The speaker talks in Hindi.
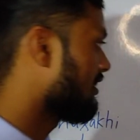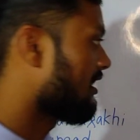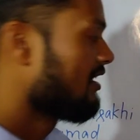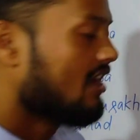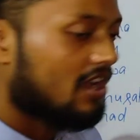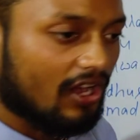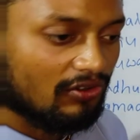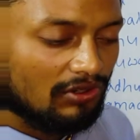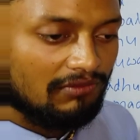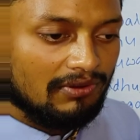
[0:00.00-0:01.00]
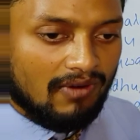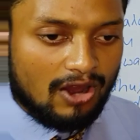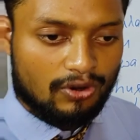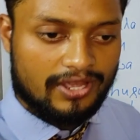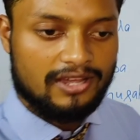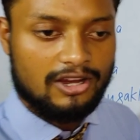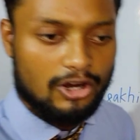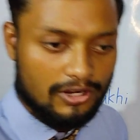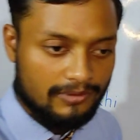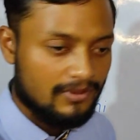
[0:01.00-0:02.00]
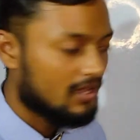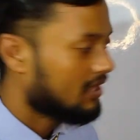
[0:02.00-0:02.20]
ठीक है कानूनी विवाह हो गया और